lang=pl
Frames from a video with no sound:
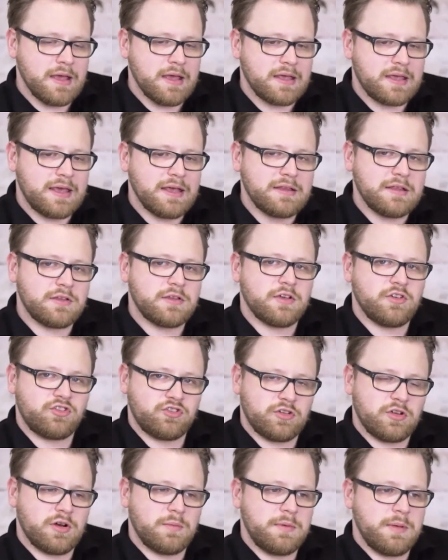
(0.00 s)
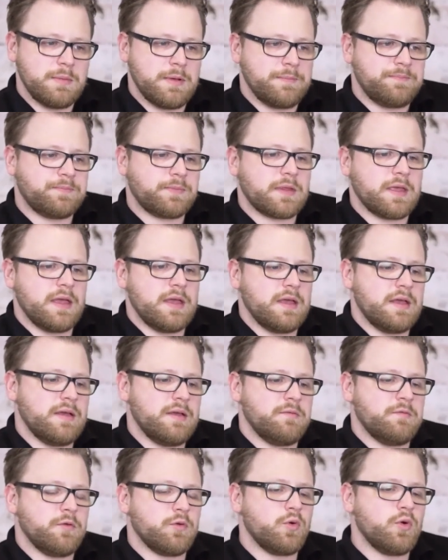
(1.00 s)
Kiedy to jeszcze robimy?
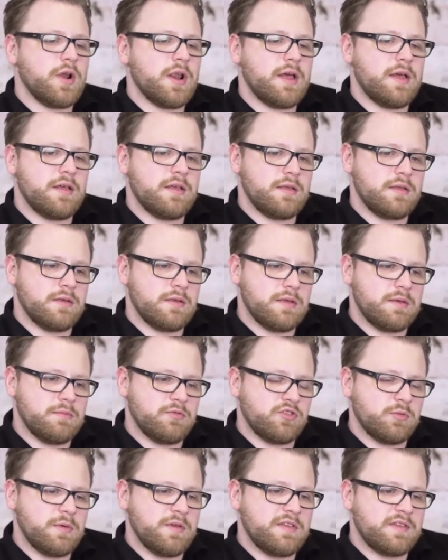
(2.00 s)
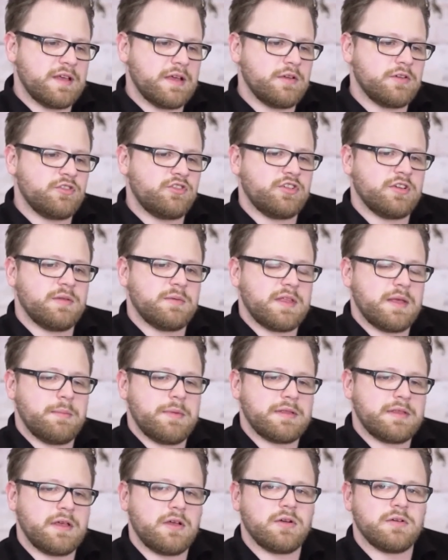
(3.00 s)
W ogóle, żeby zająć się
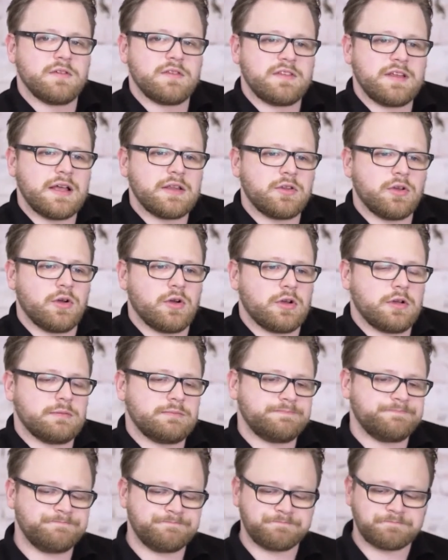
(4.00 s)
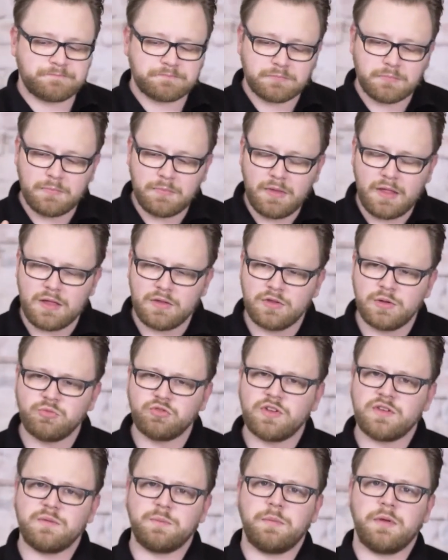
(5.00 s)
tematyką zatok,
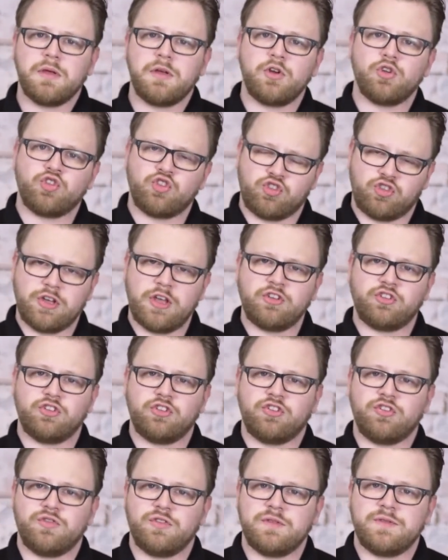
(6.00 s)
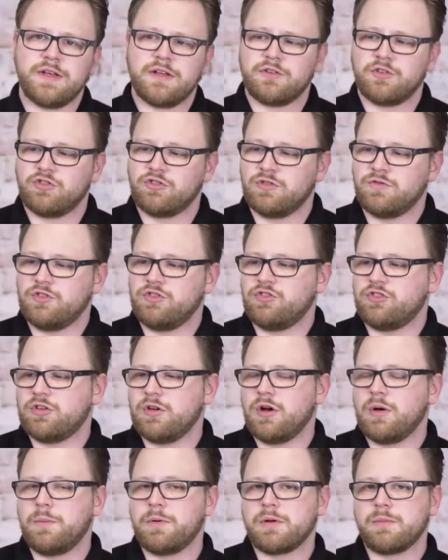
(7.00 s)
Dobrze jest rozszerzyć wywiad
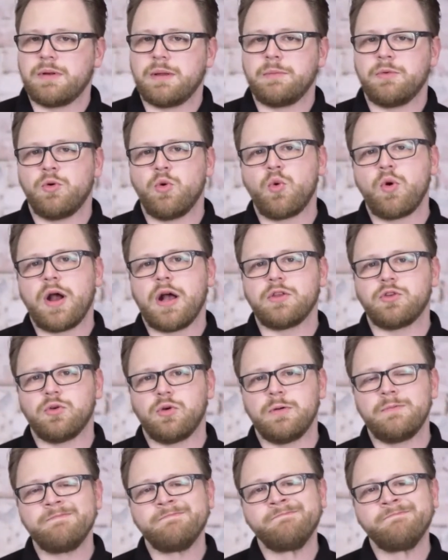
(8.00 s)
oczywiście o problemy układu